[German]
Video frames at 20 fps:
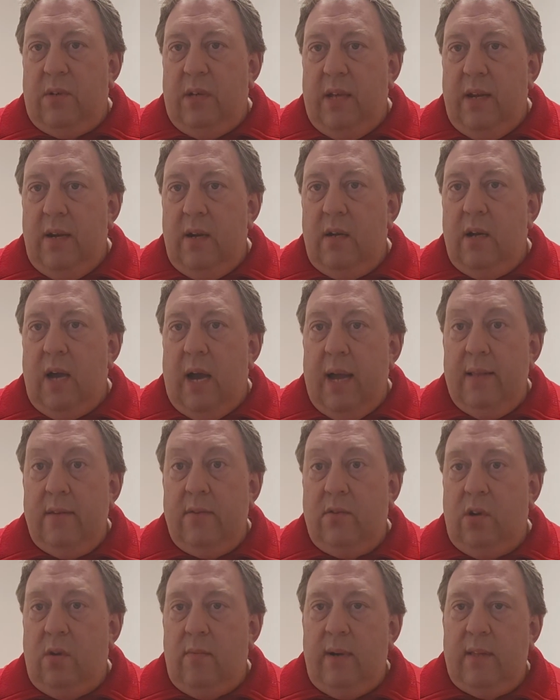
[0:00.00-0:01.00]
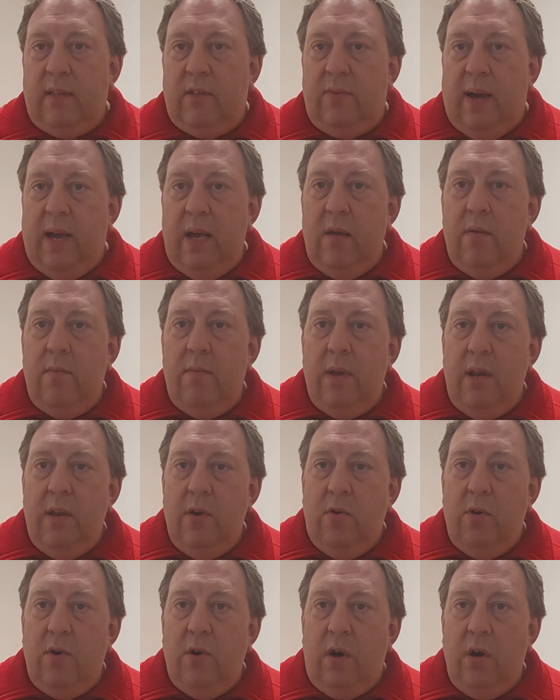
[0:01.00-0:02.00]
Tegel 1,2
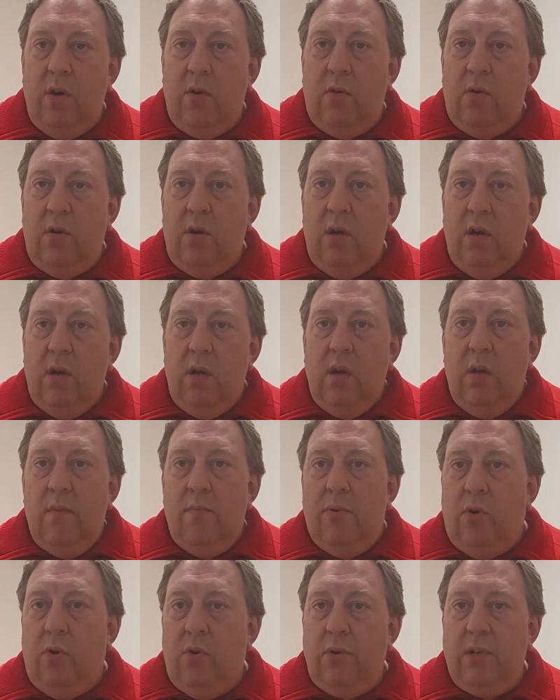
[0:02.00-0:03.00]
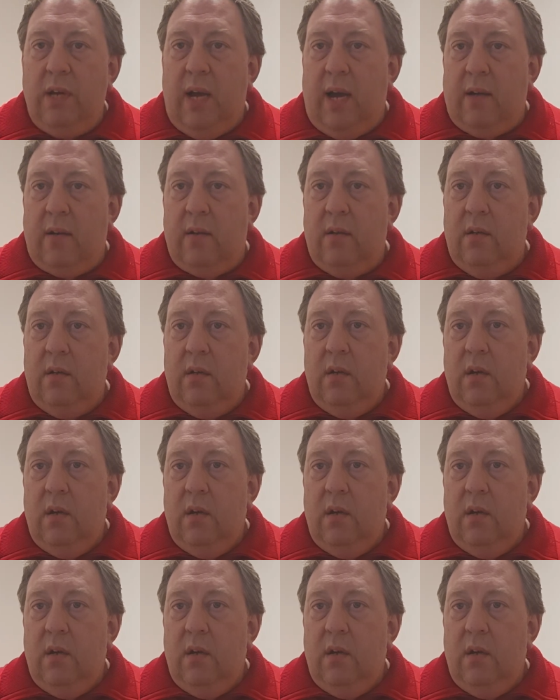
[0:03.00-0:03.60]
Millionen Euro pro Tag.